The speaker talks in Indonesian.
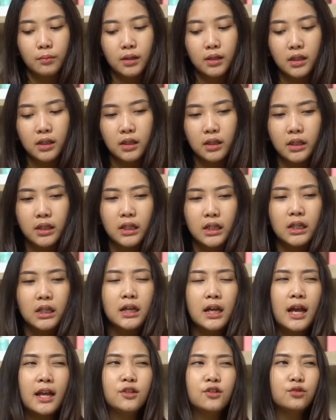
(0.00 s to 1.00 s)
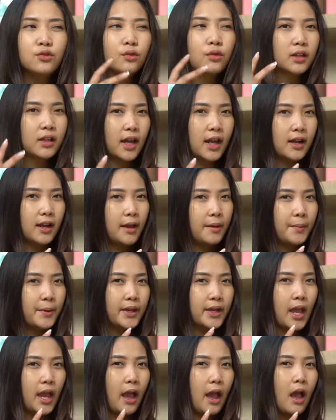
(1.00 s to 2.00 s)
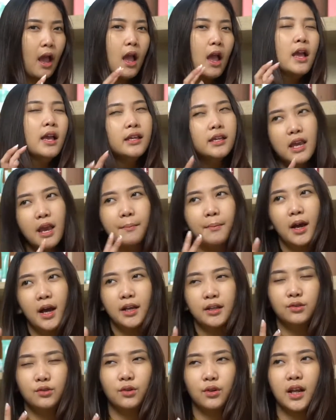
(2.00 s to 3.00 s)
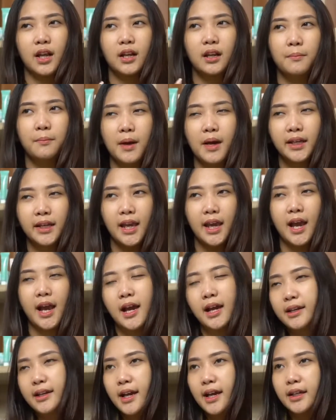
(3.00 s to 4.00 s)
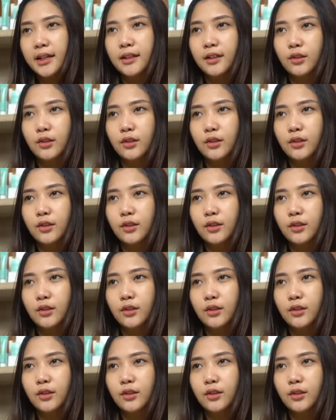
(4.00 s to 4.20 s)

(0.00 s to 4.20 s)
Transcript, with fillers: menghancurkan apa ya? ia menghancurkan lemak yang ada